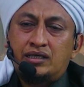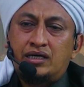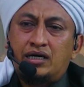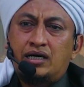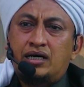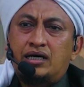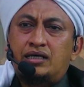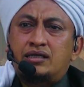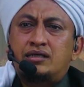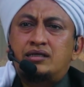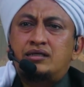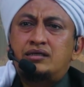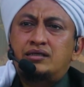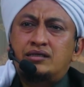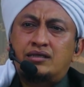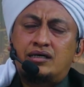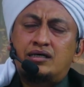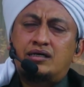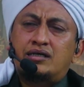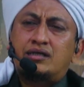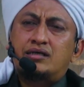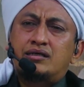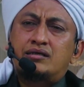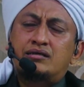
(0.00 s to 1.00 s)

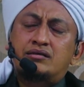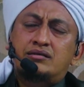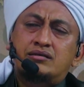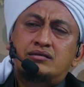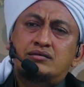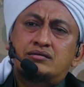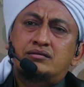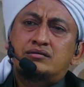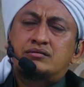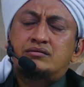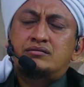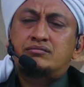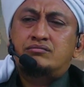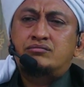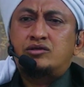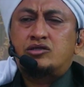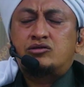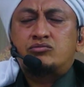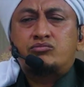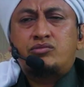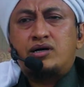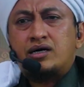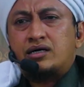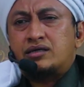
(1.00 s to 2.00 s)
Anda
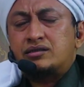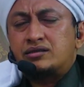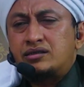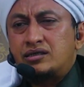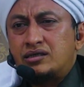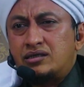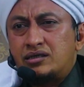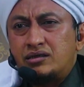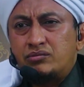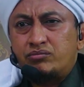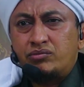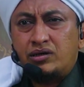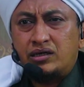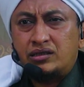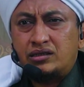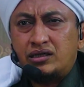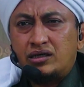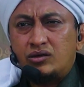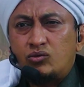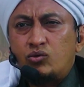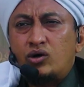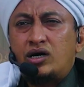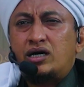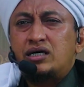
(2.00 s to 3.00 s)
berbakti
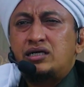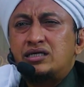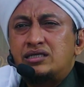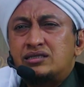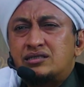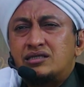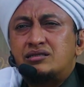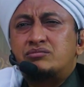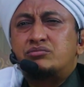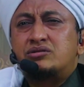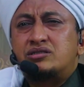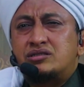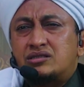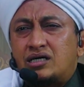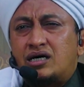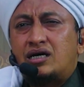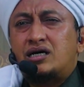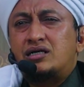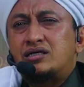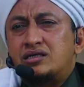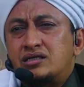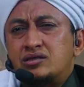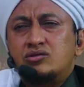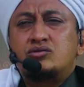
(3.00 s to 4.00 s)
kepada wali
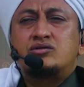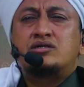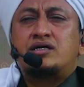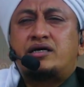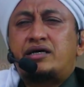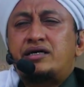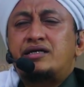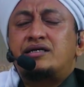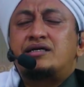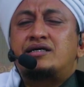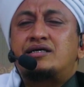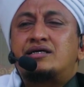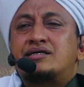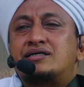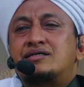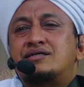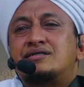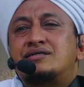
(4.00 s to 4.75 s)
terbesar di dunia ini.